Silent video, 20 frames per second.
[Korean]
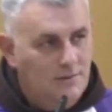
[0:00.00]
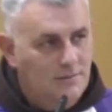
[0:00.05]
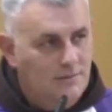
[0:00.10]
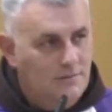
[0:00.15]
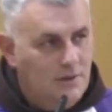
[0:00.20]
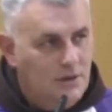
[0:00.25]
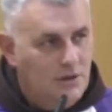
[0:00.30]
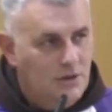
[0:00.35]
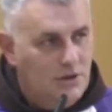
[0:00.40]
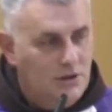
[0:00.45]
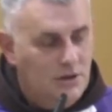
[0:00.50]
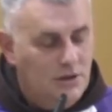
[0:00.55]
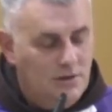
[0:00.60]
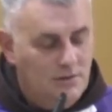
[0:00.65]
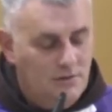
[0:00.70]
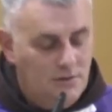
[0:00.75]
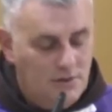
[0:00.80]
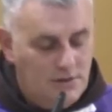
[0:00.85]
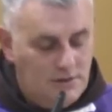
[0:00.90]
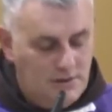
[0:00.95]
지식이라는
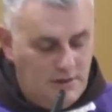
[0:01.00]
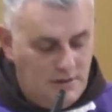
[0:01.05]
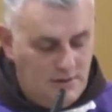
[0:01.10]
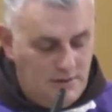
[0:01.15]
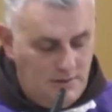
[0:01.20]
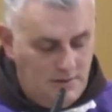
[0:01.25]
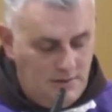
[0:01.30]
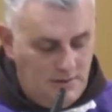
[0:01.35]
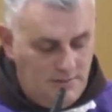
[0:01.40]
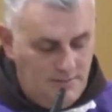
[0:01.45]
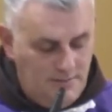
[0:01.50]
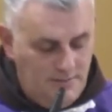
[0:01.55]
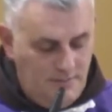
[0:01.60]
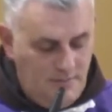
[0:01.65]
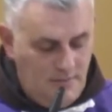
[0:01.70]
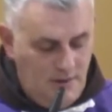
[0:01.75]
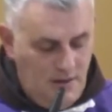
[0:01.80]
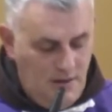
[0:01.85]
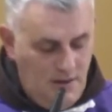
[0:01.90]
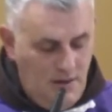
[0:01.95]
우상입니다.
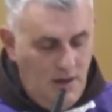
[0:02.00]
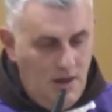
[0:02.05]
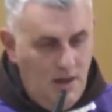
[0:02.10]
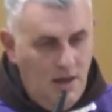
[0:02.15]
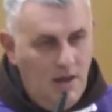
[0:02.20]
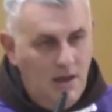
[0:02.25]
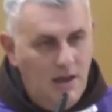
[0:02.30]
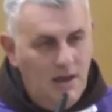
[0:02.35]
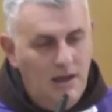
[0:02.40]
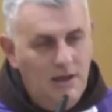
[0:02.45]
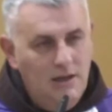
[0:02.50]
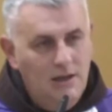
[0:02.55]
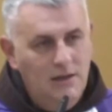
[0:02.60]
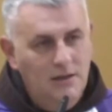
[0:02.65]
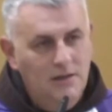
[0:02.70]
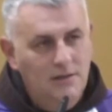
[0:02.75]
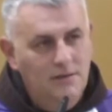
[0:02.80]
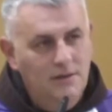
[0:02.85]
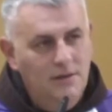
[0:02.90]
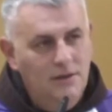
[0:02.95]

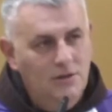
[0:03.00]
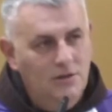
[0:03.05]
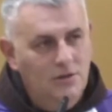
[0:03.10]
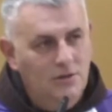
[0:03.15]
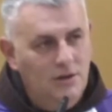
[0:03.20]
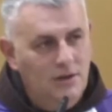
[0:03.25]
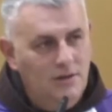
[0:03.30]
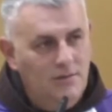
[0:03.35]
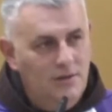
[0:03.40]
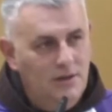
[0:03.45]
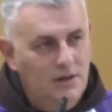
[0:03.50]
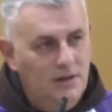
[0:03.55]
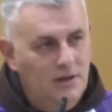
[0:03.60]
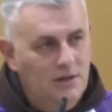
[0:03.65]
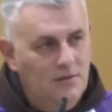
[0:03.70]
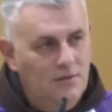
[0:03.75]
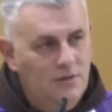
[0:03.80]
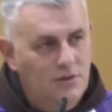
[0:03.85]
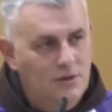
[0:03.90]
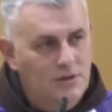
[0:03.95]
인텔리라는 우상입니다.
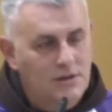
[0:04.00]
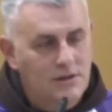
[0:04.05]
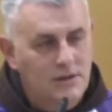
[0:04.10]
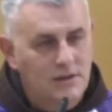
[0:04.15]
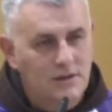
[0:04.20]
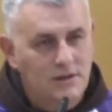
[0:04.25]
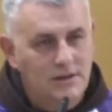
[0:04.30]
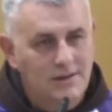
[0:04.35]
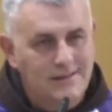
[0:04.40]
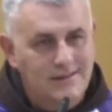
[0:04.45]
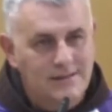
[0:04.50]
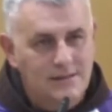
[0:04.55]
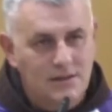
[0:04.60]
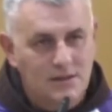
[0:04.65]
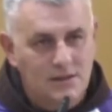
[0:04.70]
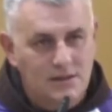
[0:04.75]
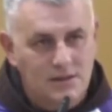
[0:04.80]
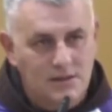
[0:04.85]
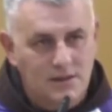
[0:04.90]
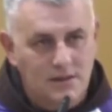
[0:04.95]
이
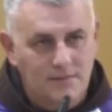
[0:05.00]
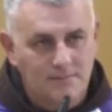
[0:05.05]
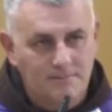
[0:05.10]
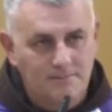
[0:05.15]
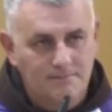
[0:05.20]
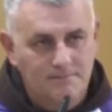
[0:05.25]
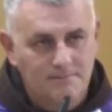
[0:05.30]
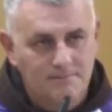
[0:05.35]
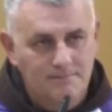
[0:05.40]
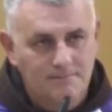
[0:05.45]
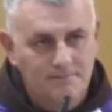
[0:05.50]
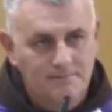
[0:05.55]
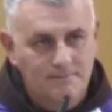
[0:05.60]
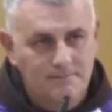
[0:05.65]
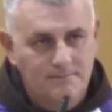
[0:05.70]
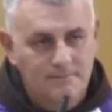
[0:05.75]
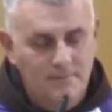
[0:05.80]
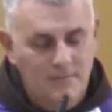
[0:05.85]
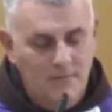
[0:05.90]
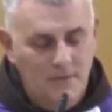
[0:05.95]
지식이라는
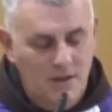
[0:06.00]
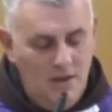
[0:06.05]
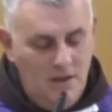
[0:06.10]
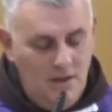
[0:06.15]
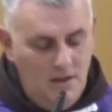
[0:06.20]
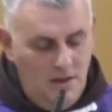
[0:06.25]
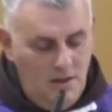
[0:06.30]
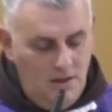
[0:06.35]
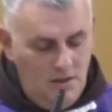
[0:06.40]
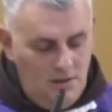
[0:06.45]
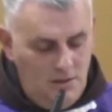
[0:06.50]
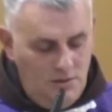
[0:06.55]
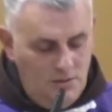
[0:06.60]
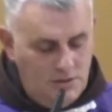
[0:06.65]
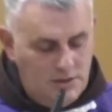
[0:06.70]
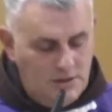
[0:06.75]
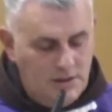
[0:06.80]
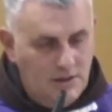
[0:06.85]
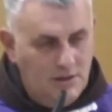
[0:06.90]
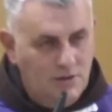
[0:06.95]
우상을 측정할 수 있는
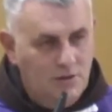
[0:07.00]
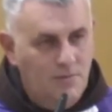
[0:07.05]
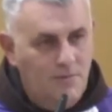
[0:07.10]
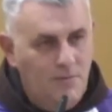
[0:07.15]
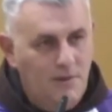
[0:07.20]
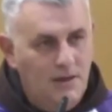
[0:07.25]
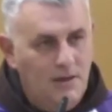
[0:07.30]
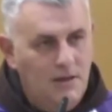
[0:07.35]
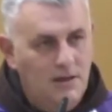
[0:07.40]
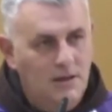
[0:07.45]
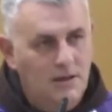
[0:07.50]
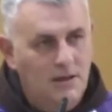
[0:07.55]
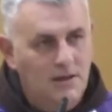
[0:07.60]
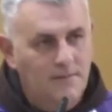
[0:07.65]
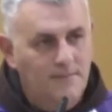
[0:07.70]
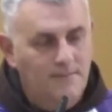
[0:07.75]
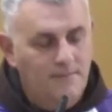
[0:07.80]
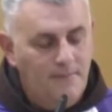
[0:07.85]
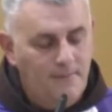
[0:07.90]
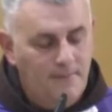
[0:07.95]
방법은 다양한
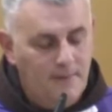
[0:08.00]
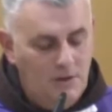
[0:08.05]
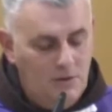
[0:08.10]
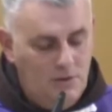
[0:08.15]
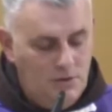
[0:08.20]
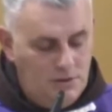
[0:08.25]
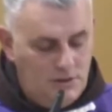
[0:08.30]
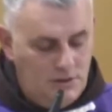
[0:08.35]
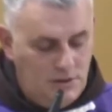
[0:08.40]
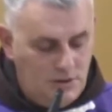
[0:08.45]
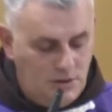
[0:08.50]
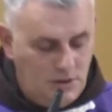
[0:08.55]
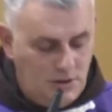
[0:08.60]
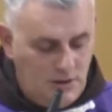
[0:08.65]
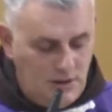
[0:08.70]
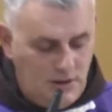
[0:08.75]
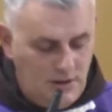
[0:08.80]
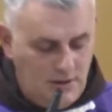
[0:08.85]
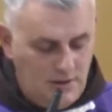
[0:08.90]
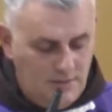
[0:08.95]
것이 있습니다.
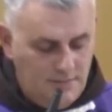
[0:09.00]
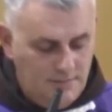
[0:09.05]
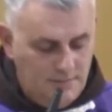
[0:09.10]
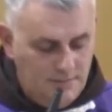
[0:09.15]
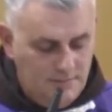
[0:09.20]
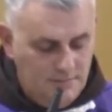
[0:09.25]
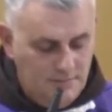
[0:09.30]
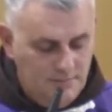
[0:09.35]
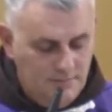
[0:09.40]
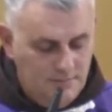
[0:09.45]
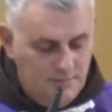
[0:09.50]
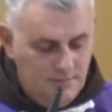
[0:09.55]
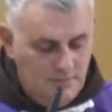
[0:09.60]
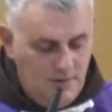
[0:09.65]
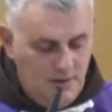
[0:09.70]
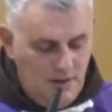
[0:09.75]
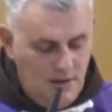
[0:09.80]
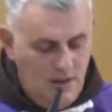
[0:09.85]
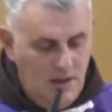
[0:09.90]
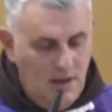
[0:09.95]
그러나 인간의
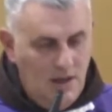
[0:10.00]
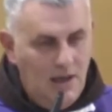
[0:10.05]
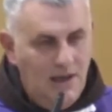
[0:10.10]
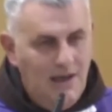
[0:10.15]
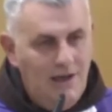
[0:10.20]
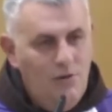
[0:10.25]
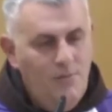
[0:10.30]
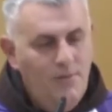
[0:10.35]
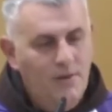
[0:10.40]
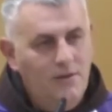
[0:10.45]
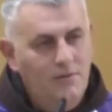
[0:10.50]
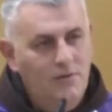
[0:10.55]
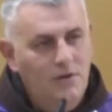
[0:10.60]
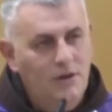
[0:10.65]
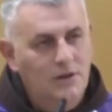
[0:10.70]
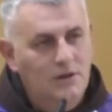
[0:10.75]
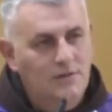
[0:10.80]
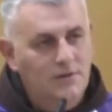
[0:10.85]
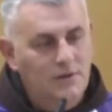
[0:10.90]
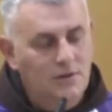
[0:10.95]
마음, 따뜻한
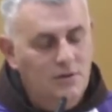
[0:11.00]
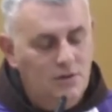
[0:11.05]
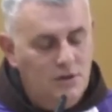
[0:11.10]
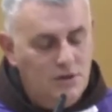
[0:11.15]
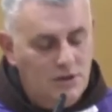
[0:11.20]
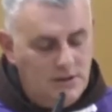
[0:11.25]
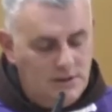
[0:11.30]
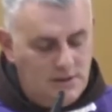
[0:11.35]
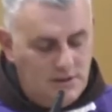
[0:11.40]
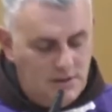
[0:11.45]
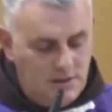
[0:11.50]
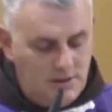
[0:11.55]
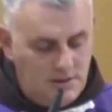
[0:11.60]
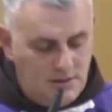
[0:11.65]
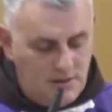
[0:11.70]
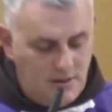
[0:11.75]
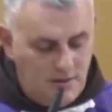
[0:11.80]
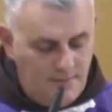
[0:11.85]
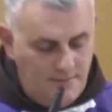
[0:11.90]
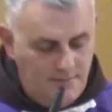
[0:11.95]
마음, 인간이 느끼고
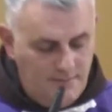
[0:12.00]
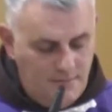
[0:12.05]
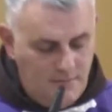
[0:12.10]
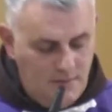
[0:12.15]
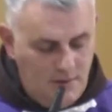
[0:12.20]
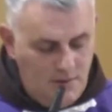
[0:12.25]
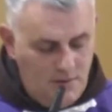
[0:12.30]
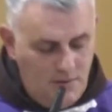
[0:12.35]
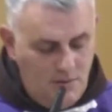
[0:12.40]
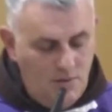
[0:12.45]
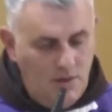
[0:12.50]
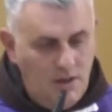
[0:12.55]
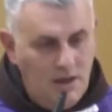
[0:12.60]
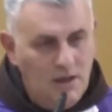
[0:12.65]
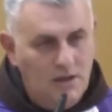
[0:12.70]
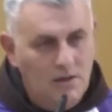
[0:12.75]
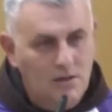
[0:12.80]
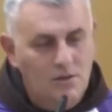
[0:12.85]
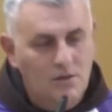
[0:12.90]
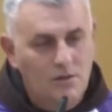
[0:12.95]
있는 정서와
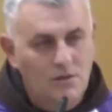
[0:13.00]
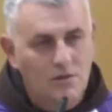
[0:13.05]
느낌은